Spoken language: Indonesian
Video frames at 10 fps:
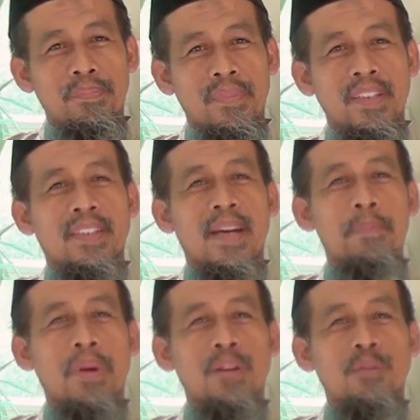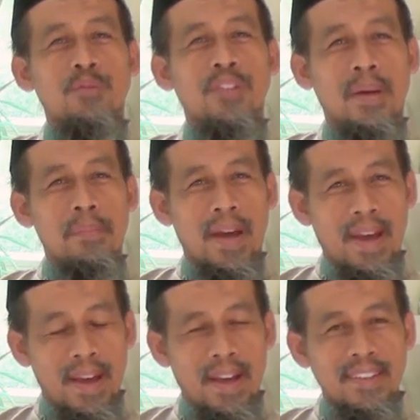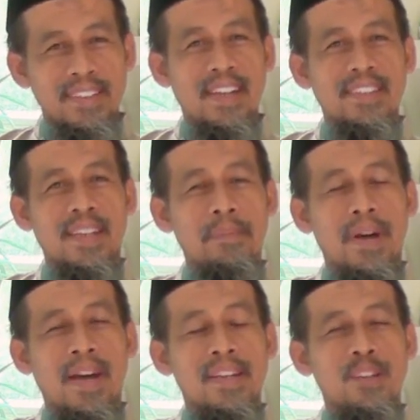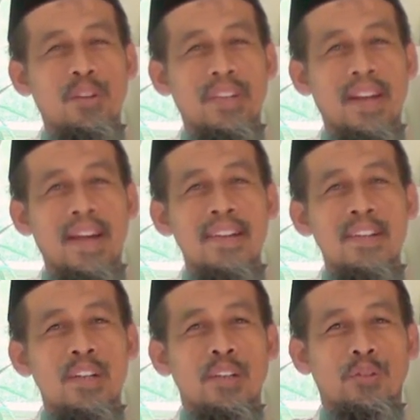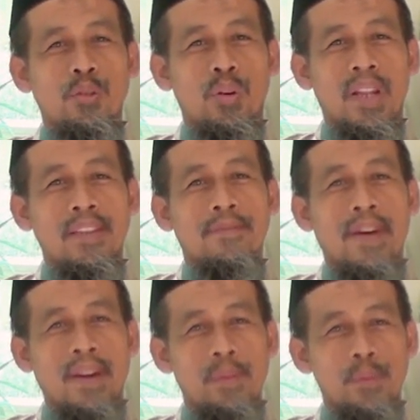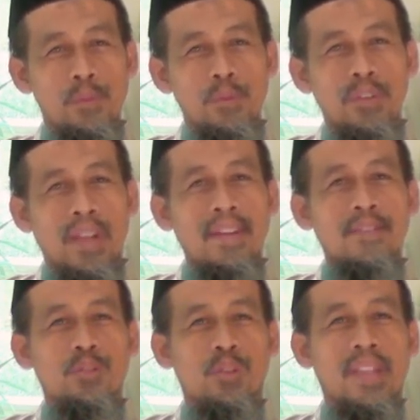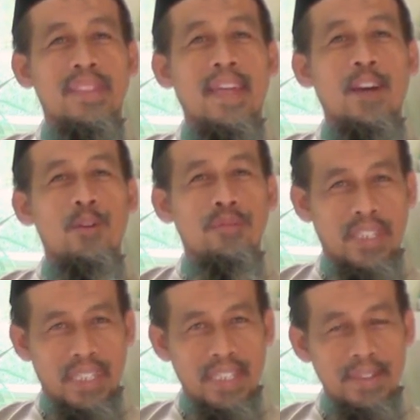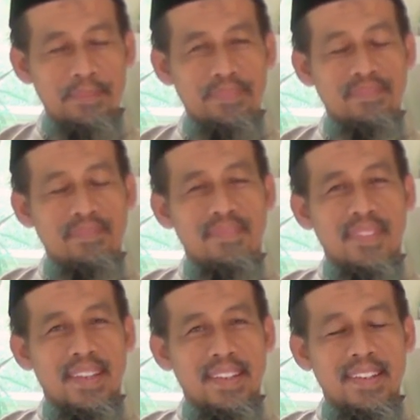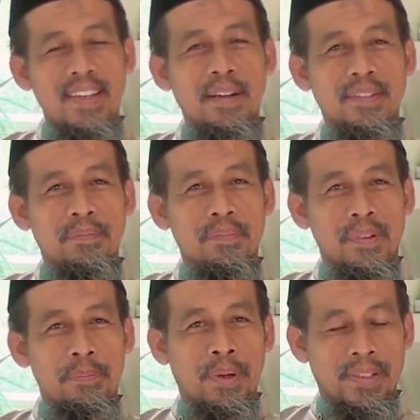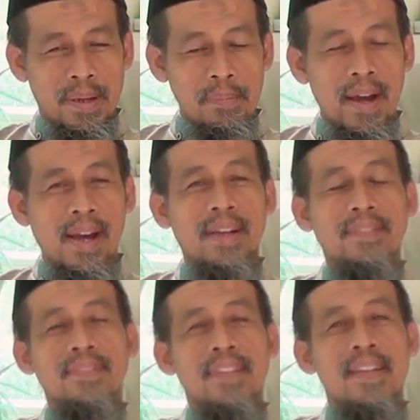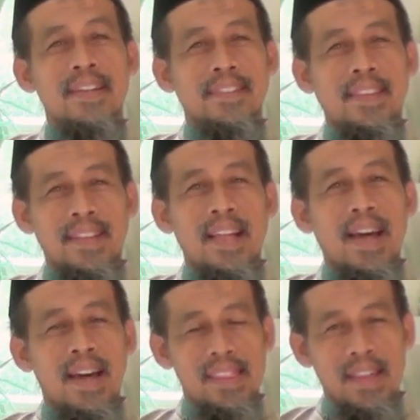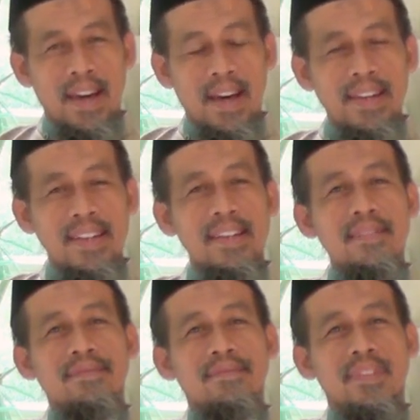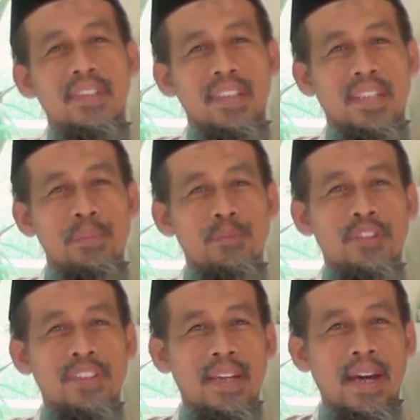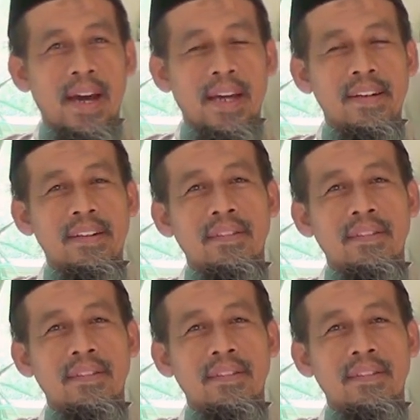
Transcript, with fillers: tidak perlu jamaah. Yang jamaah itu adalah sholat fardu dan sholat tarawih. Ini yang berjamaah. Setelah azan, kemudian